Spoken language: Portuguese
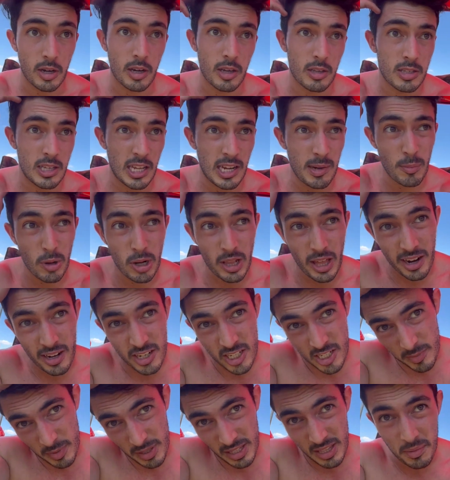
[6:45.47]
que os caras molharam
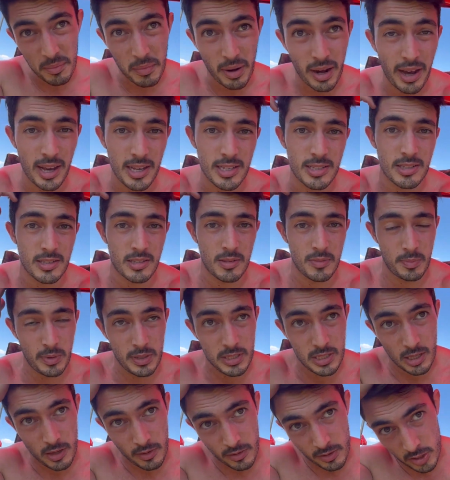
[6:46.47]
acho que meio demais. A
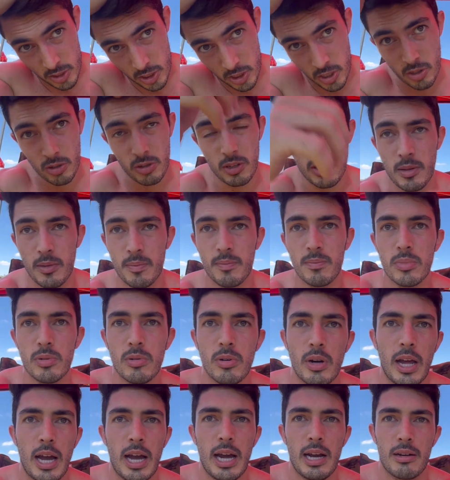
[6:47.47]
pista encheu de
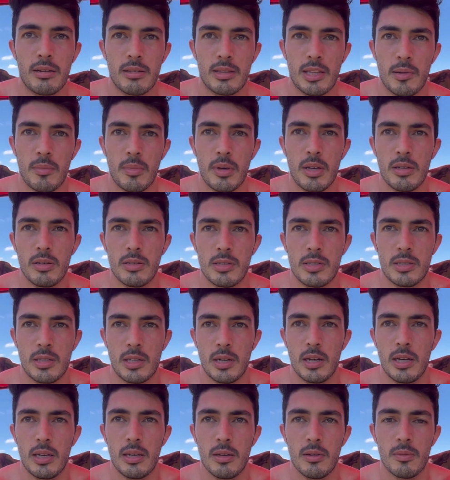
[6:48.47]
buraco, tá meio
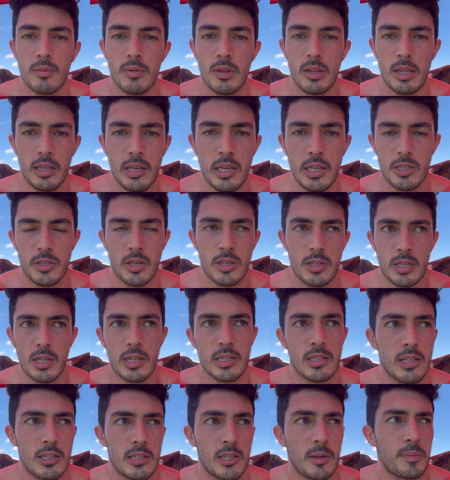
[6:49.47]
estranho, liso assim
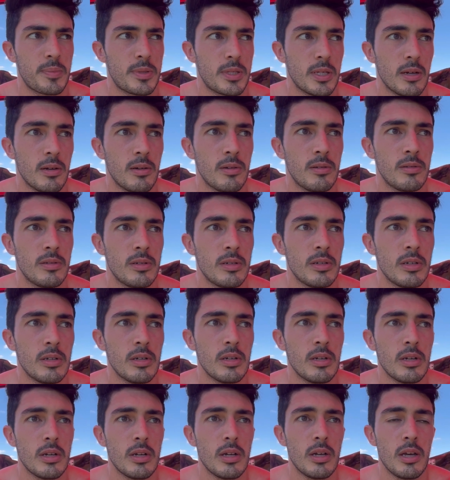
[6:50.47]
nas execuções,
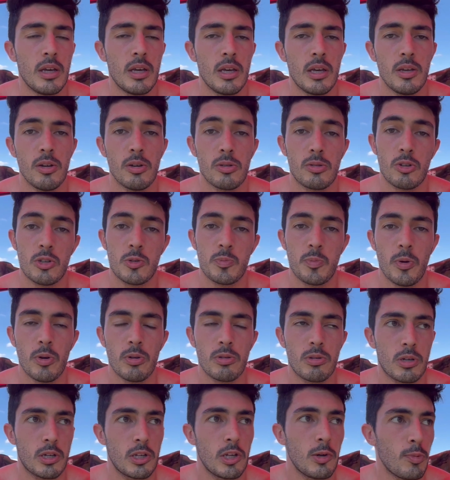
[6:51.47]
E outros
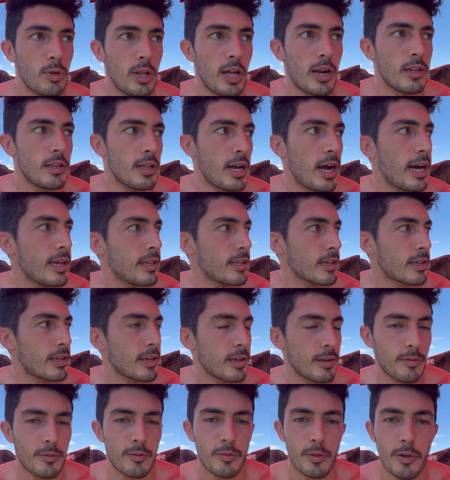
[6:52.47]
pontos que não molharam nada,
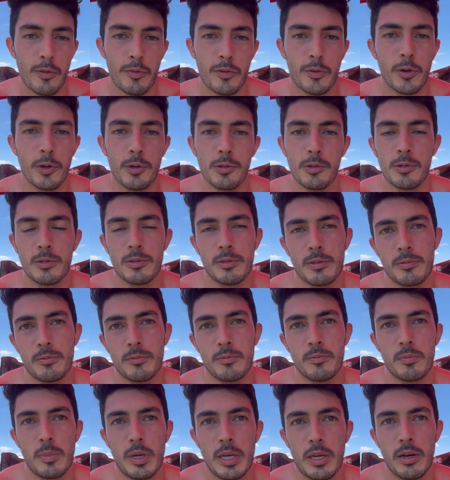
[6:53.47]
que ficou
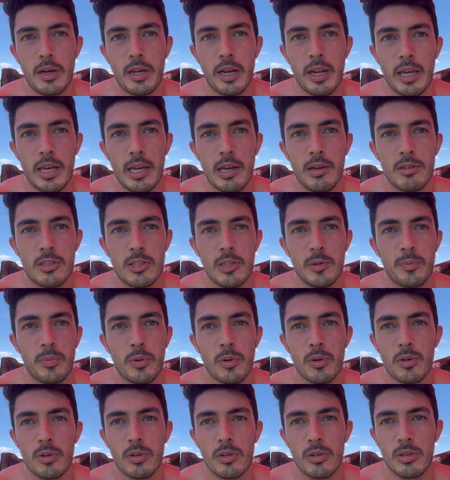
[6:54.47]
meio areião, assim, um
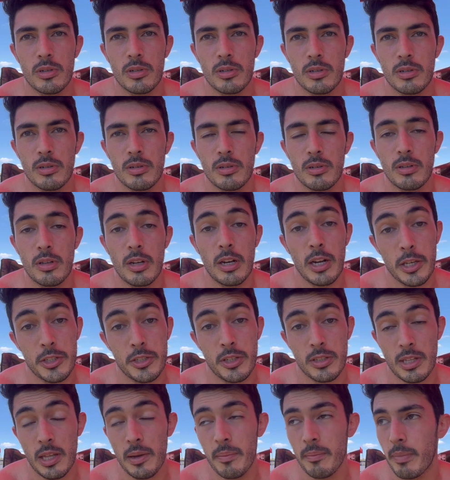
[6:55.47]
pouco
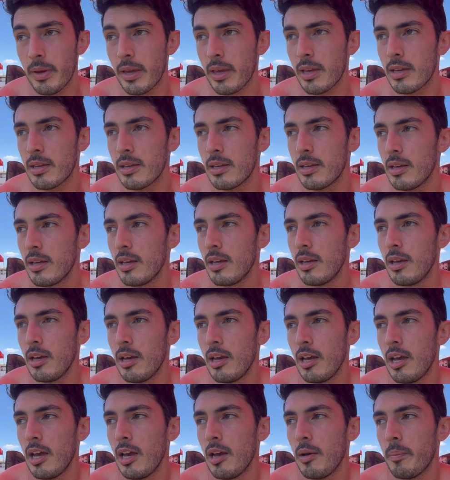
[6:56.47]
liso também.
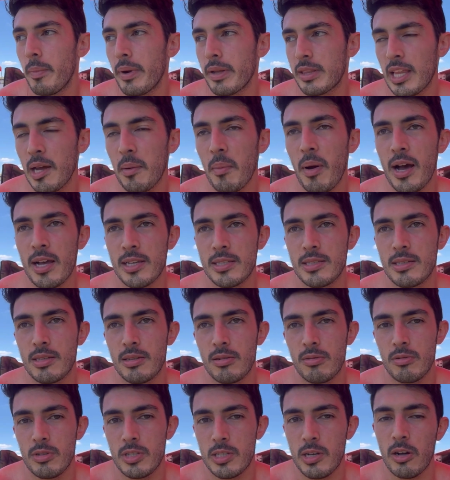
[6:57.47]
Mas tá massa,
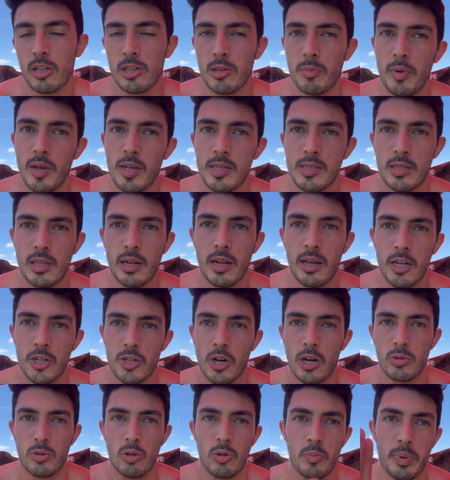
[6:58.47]
o salto meio estranho,
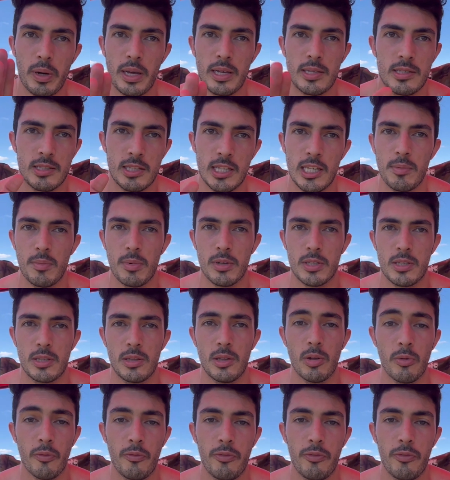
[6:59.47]
joga tudo pra cima, assim, não